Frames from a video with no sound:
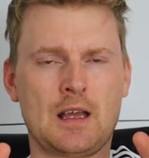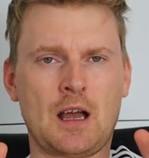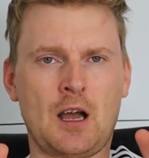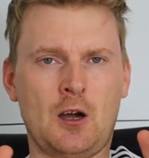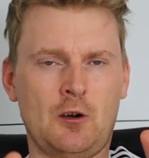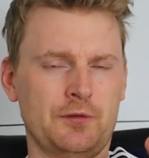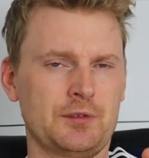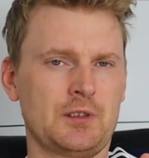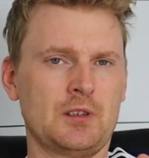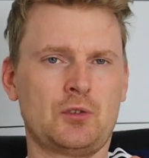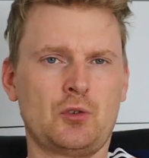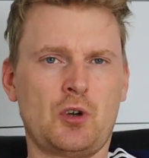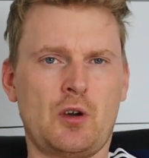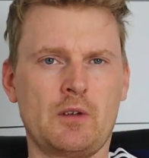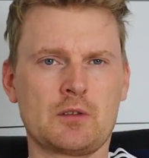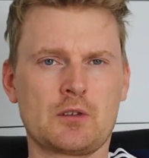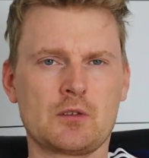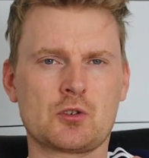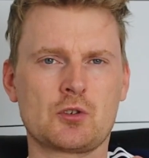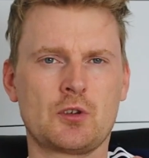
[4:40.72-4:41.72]
auf den
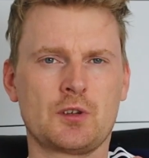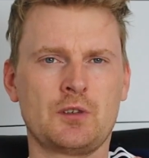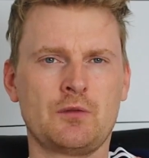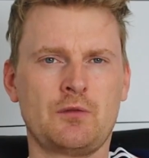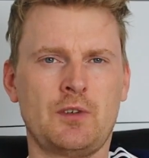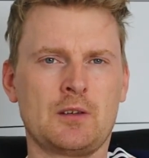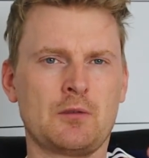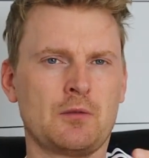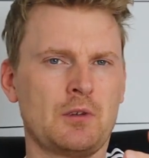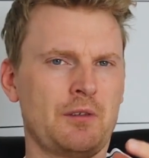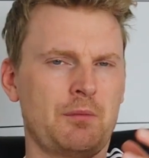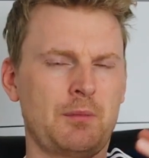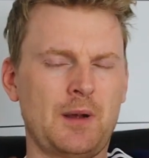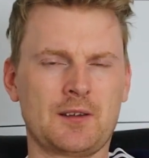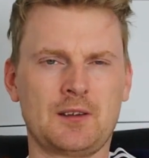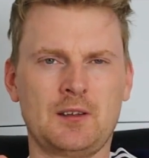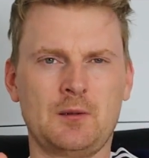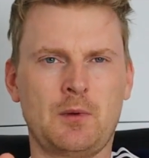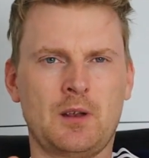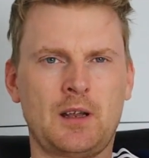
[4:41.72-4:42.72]
Torwart geschossen werden oder
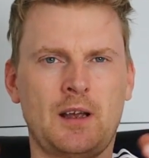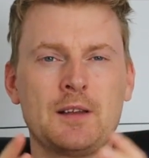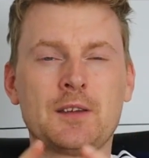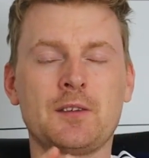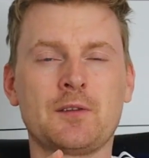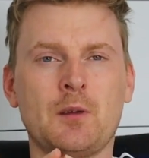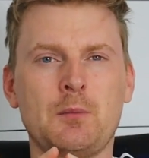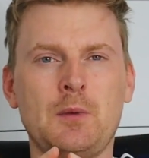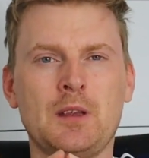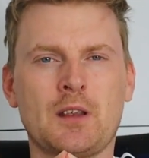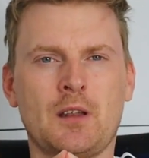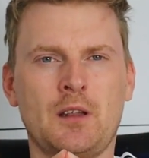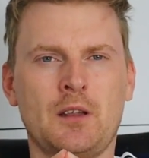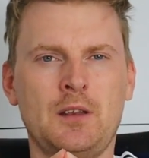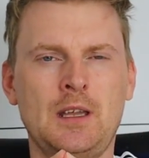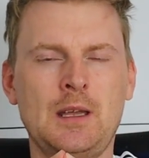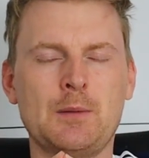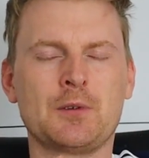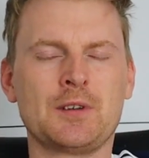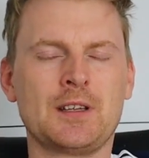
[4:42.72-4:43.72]
maximal ein, zwei Meter
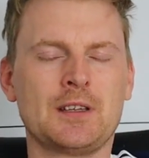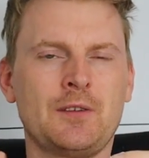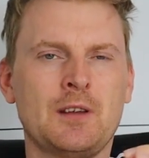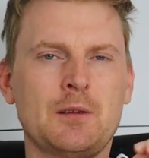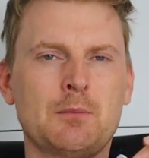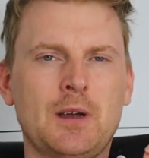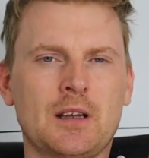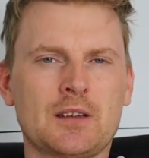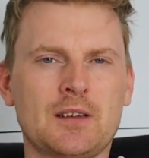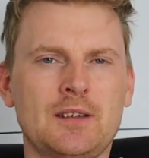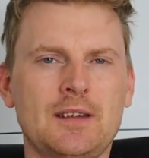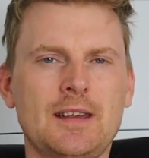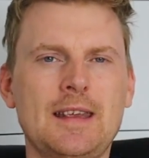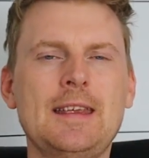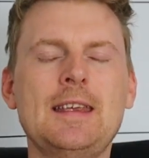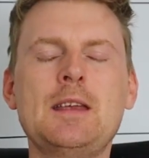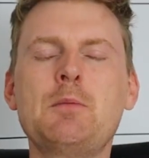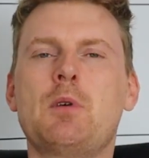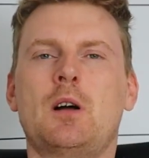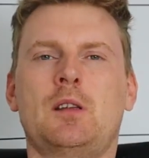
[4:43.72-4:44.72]
daneben. Und deswegen macht es
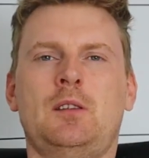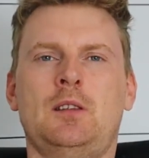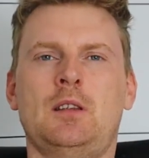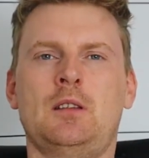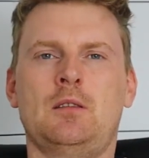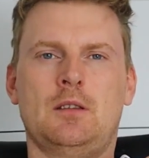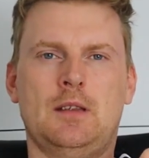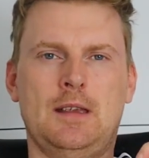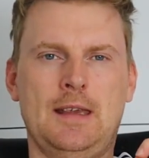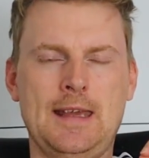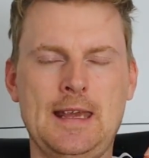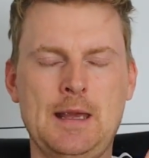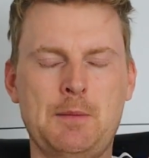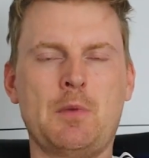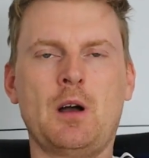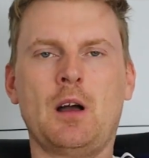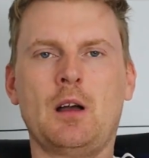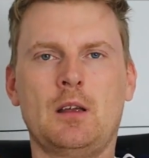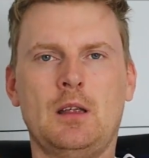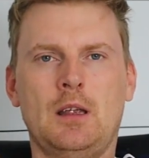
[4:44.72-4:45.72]
immer Sinn,
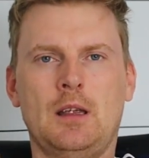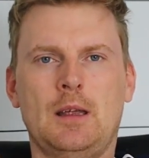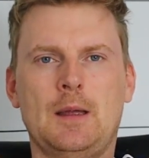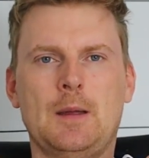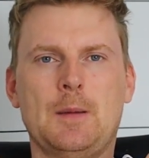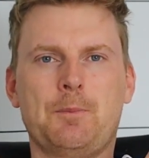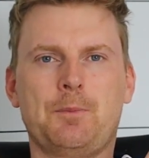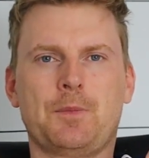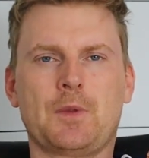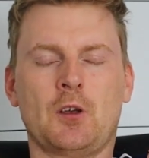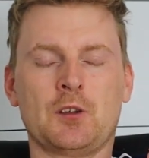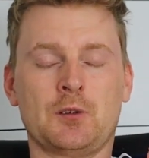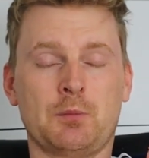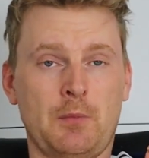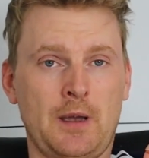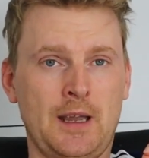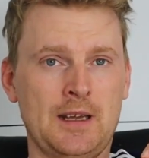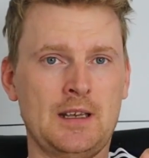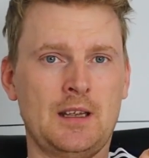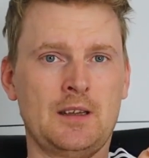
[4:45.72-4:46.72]
immer, aus
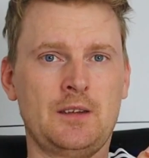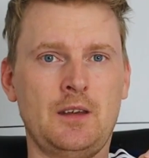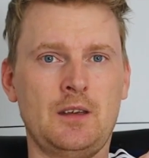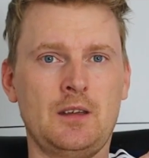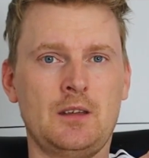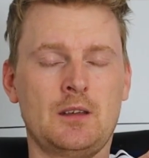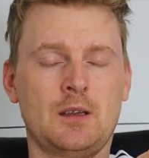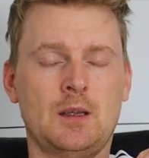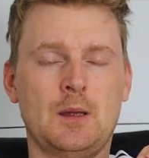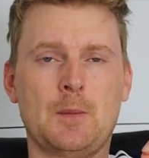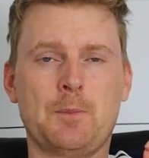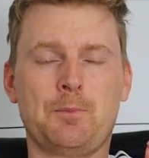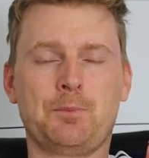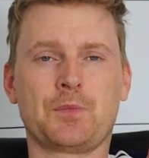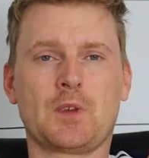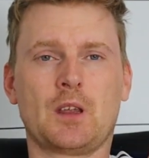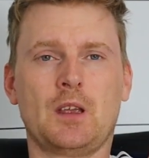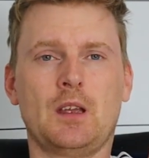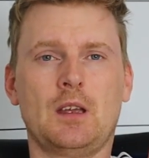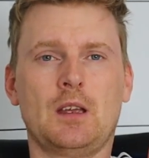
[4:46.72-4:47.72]
meiner Sicht,
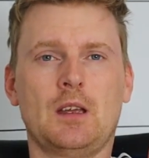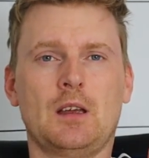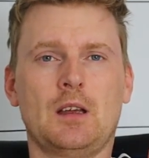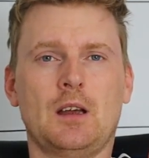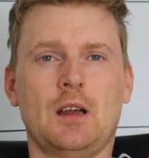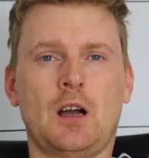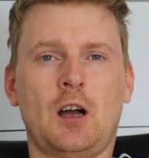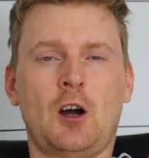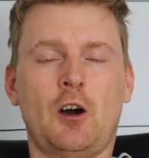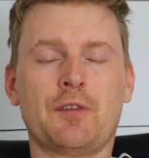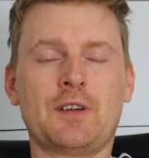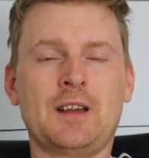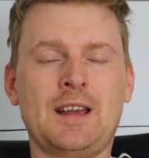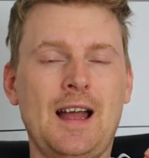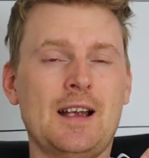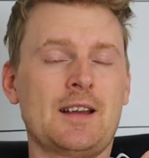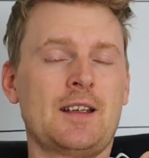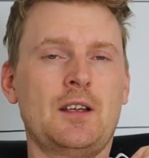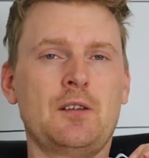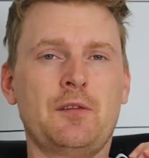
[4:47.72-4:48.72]
auf
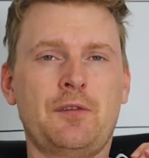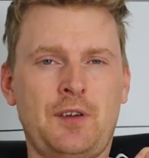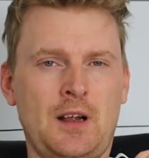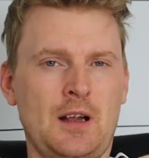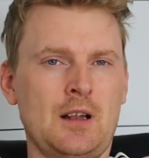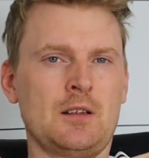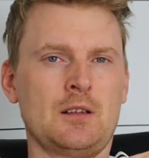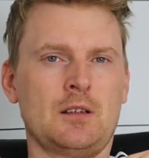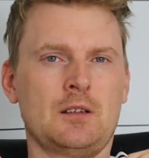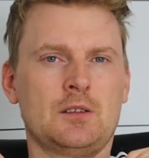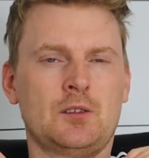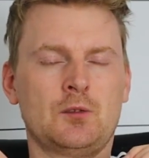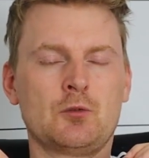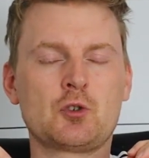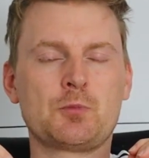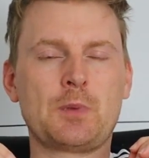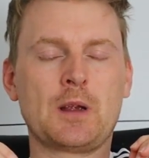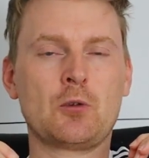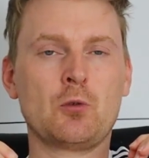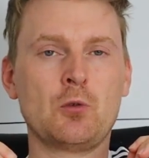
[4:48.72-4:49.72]
gar keinen Fall zu
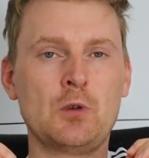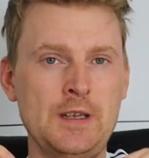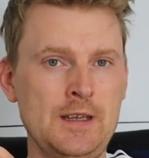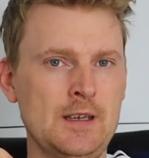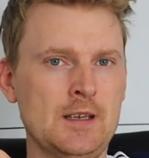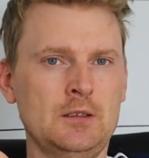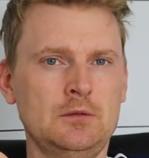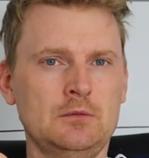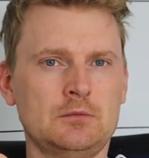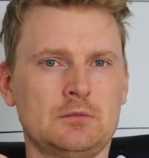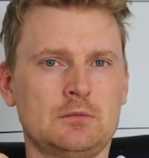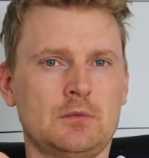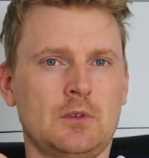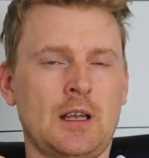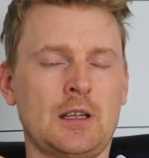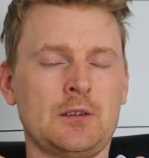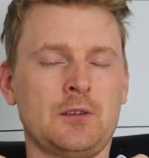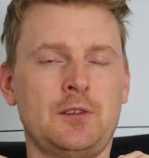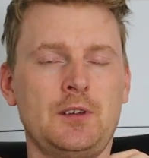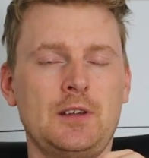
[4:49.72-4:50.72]
spekulieren,
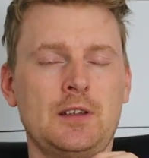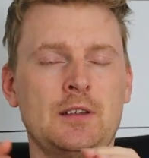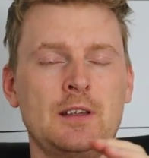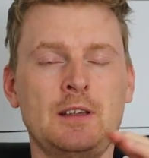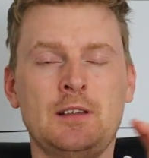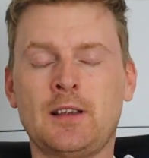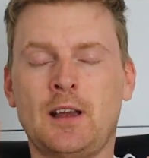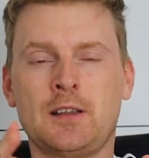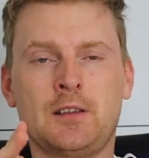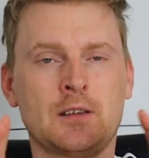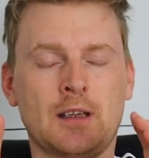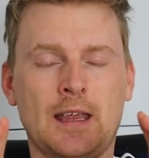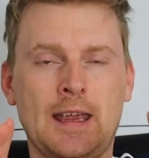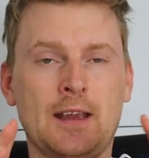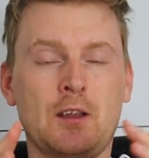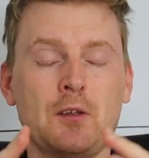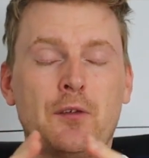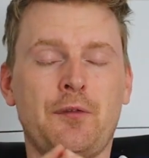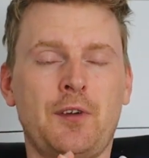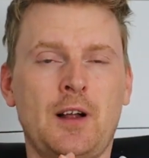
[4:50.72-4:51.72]
also sich in irgendeine
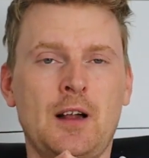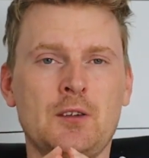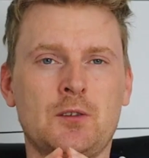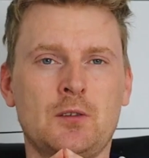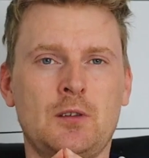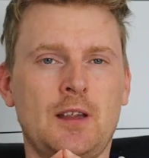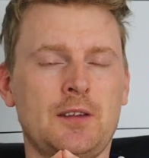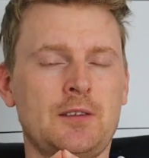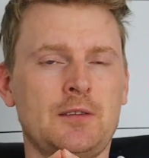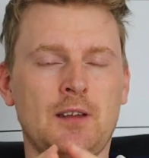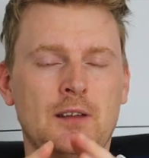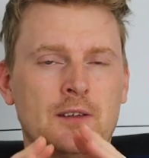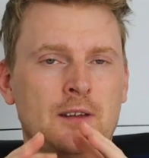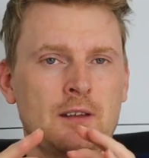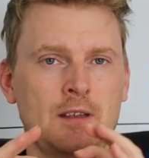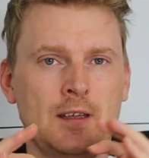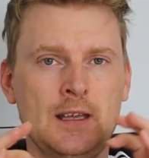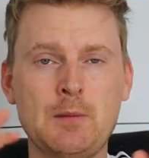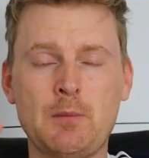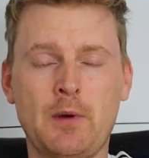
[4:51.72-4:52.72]
Ecke fallen zu lassen. Das
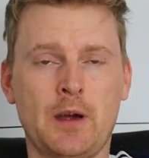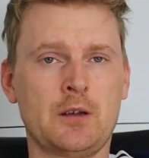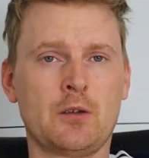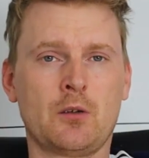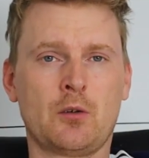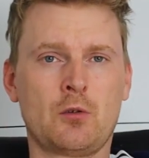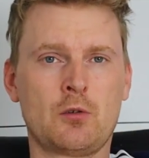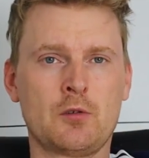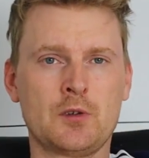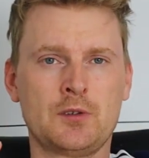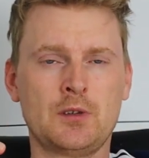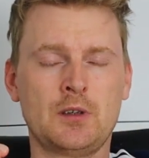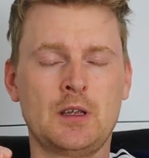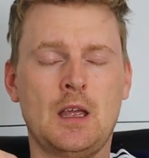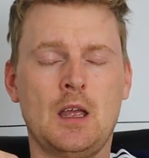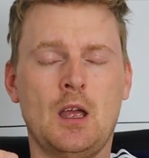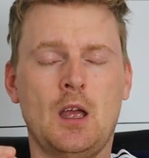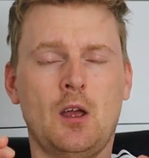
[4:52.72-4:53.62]
geht immer in der Hose.